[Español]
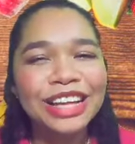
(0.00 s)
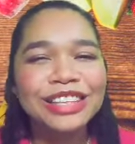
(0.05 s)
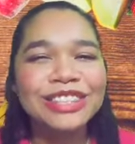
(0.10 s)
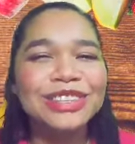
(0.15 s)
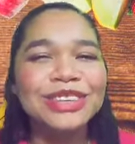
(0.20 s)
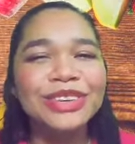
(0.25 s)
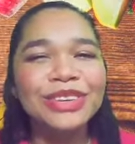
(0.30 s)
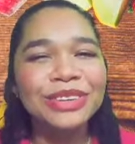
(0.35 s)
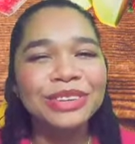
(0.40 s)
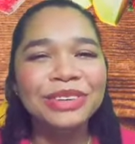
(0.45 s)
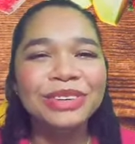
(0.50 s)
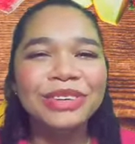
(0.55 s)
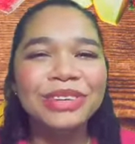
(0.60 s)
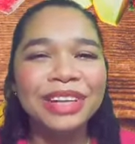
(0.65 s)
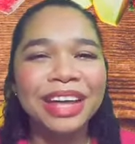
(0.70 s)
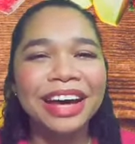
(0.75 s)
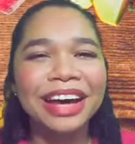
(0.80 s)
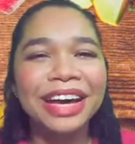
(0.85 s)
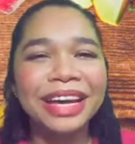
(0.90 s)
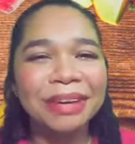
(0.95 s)
Do you
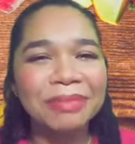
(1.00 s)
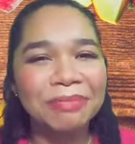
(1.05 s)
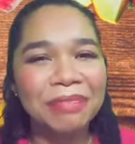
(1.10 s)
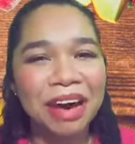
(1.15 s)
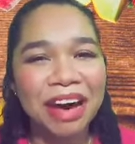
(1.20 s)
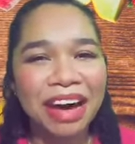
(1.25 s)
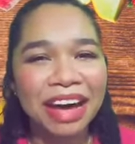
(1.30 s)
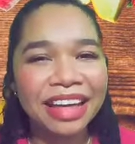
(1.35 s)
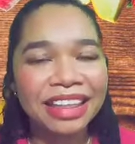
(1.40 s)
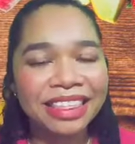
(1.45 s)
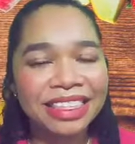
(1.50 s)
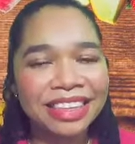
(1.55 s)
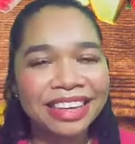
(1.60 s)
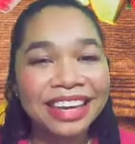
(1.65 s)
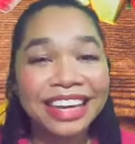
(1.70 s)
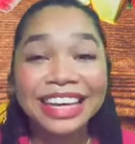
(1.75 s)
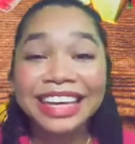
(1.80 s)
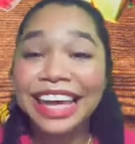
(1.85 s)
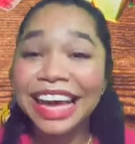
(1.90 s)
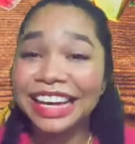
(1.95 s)
like math?
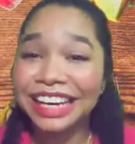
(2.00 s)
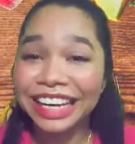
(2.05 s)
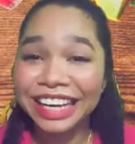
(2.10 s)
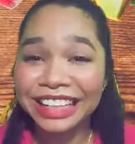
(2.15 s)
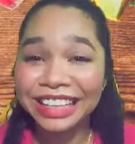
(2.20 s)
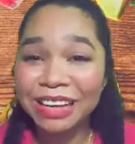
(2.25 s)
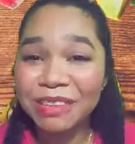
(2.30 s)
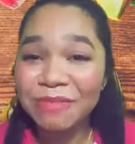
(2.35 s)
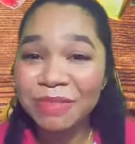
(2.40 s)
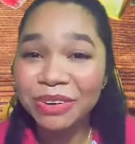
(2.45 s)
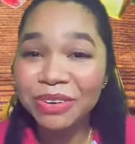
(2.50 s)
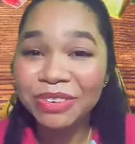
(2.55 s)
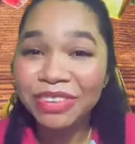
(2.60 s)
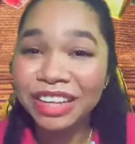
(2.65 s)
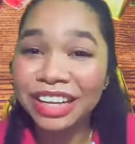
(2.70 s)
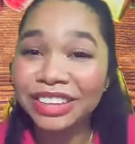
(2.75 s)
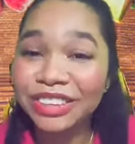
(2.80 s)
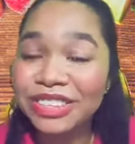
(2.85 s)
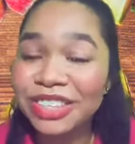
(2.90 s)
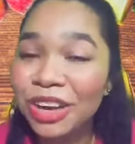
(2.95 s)
Y ahí les están
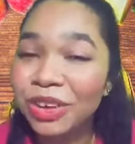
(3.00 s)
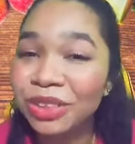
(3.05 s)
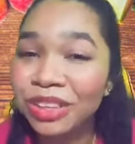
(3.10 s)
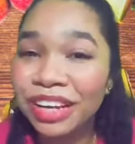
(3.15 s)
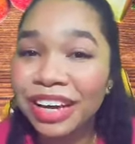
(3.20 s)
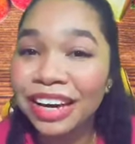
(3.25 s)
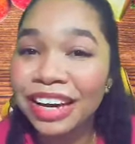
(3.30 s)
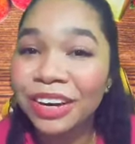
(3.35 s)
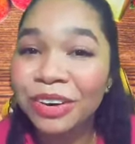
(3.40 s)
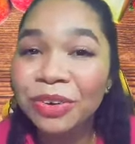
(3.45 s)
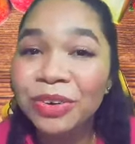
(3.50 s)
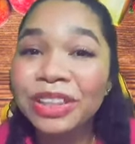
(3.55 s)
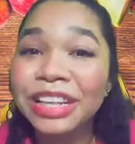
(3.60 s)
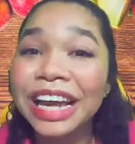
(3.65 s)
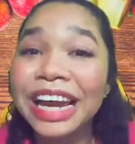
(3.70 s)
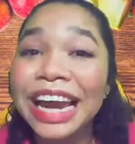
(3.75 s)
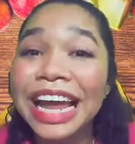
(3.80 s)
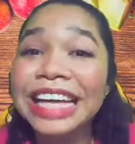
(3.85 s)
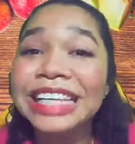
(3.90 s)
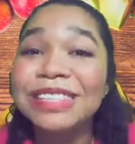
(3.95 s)
preguntando si a ustedes les
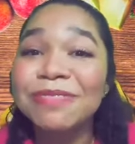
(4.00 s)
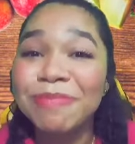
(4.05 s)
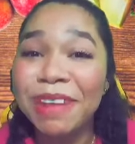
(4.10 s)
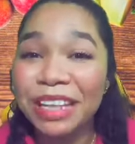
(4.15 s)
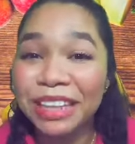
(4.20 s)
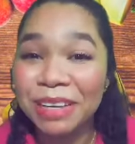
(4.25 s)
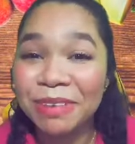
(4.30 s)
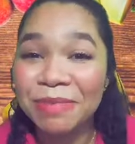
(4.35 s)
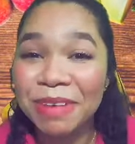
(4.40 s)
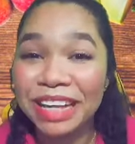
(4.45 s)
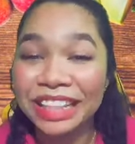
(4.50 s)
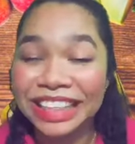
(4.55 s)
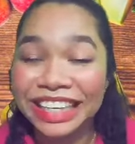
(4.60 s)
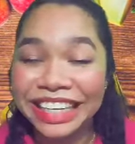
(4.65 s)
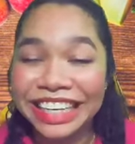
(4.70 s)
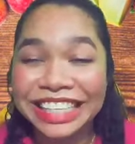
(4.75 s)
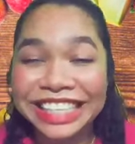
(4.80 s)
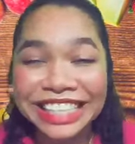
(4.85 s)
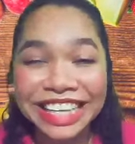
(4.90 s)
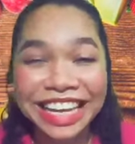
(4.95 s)
gustan las
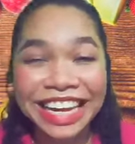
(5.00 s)
matemáticas.